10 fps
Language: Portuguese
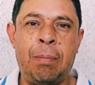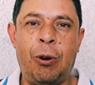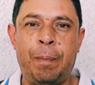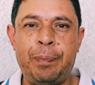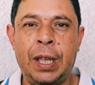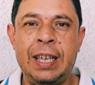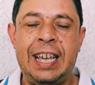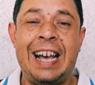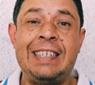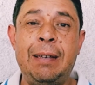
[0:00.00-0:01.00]
Bom,
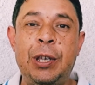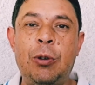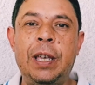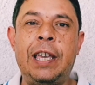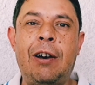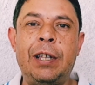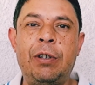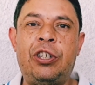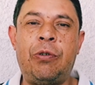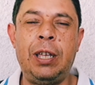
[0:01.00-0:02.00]
Casimiro Miguel, né,
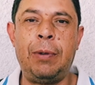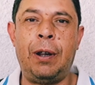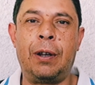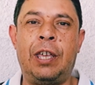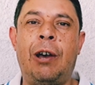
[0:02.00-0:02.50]
o streamer,